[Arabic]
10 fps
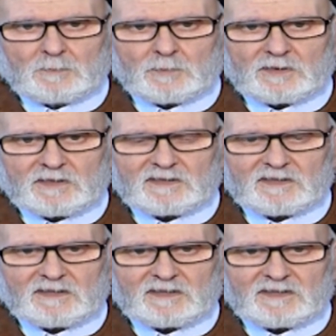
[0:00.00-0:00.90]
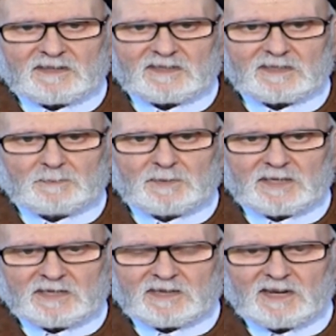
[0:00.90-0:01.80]
لمختصر سيرة
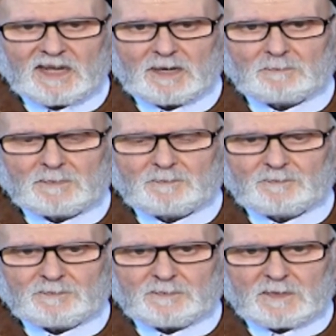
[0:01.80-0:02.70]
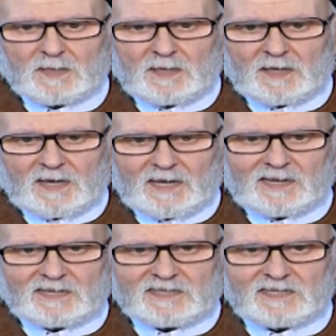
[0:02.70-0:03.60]
ابن هشام
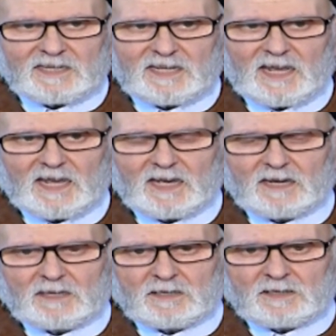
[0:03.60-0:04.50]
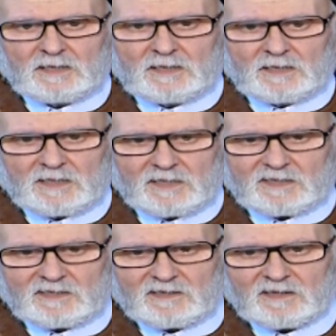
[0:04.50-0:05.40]
التي هي
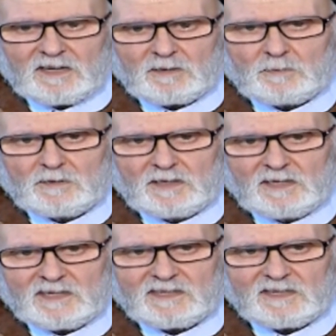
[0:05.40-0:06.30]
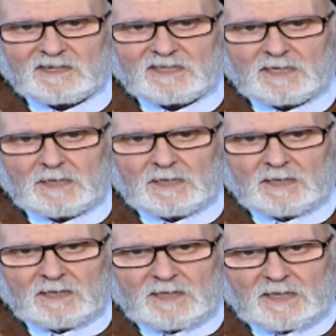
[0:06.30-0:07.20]
اختصار لسيرة
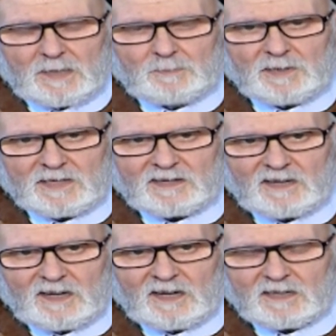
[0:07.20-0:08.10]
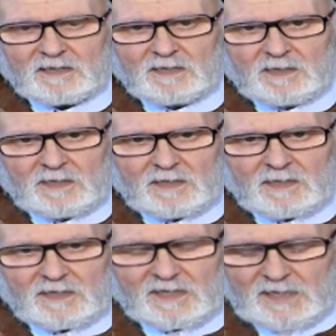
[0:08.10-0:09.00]
ابن إسحاق
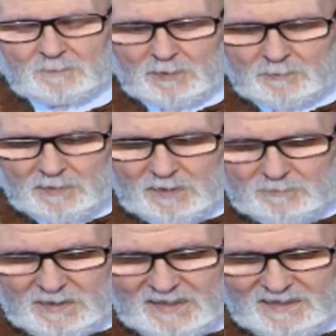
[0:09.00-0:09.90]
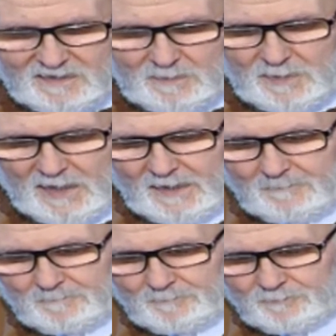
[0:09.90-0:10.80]
رحمه الله تعالى جميعا
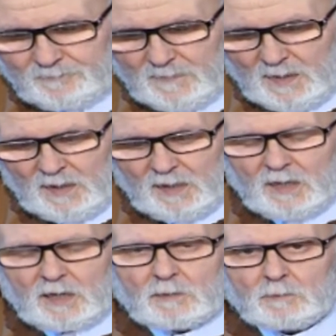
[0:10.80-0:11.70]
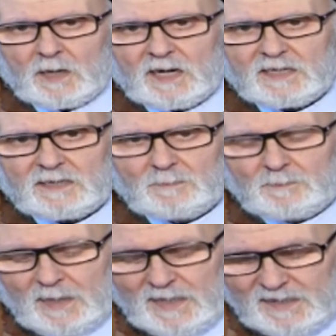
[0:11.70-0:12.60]

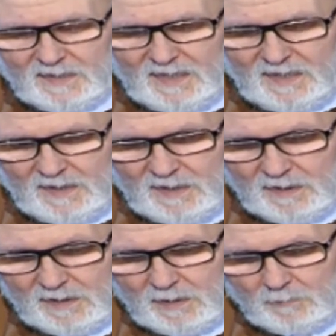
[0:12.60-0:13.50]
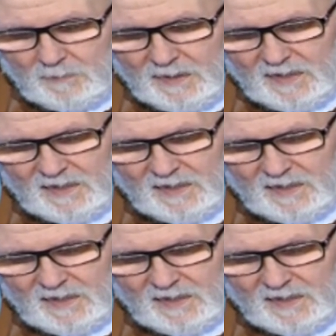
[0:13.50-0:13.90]
وقد بلغنا قول